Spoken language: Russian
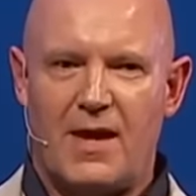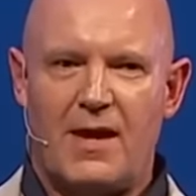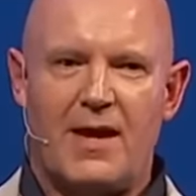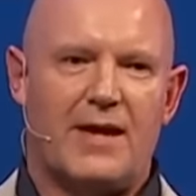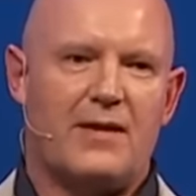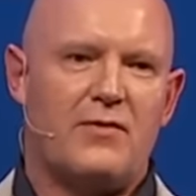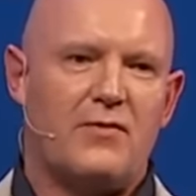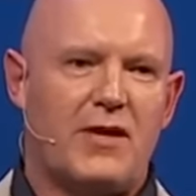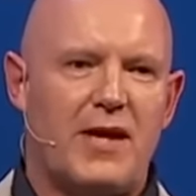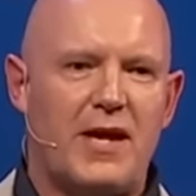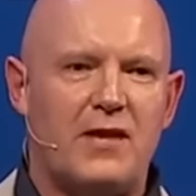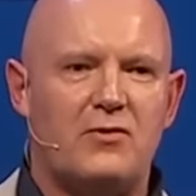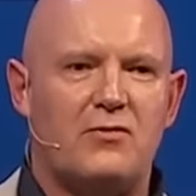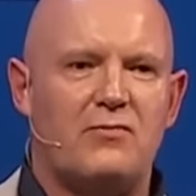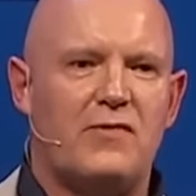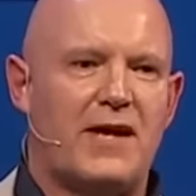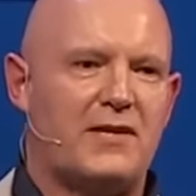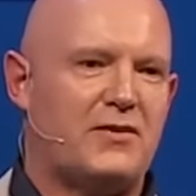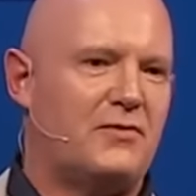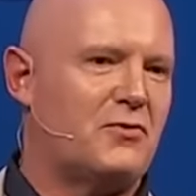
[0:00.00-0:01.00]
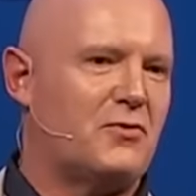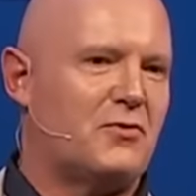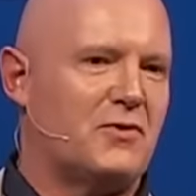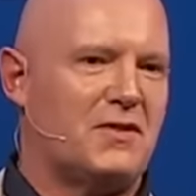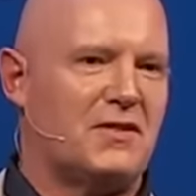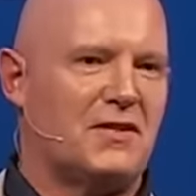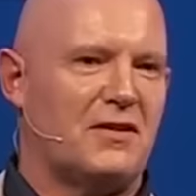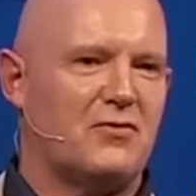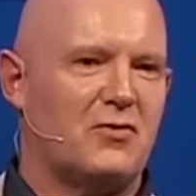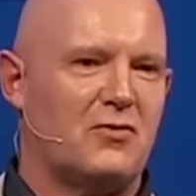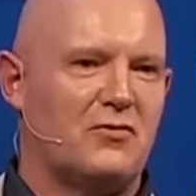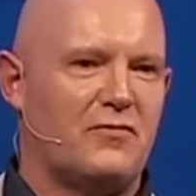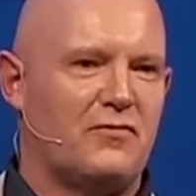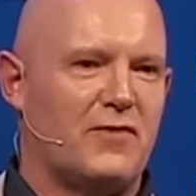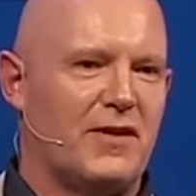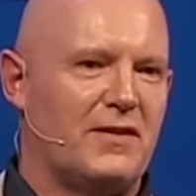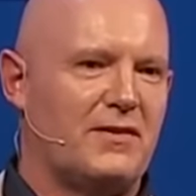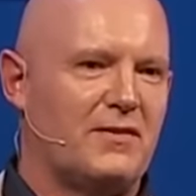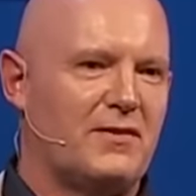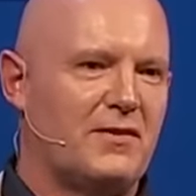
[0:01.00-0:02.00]
И, наконец, наш старый друг —
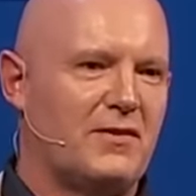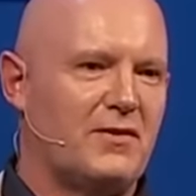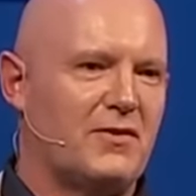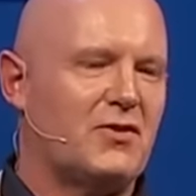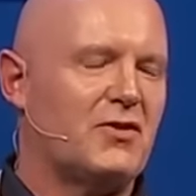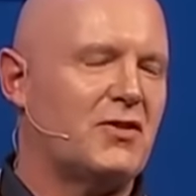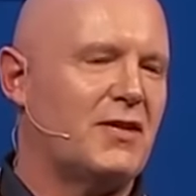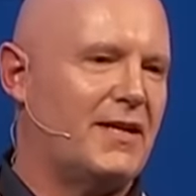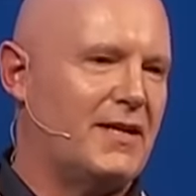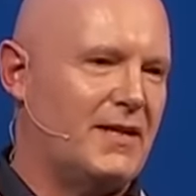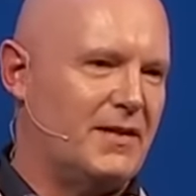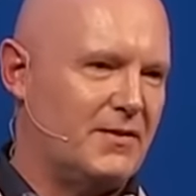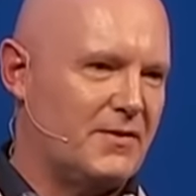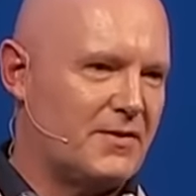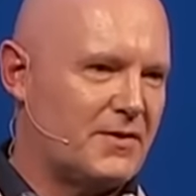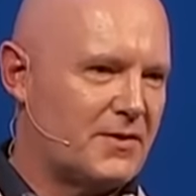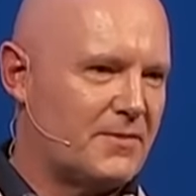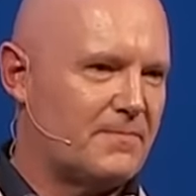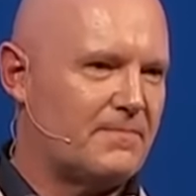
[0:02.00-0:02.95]
тишина.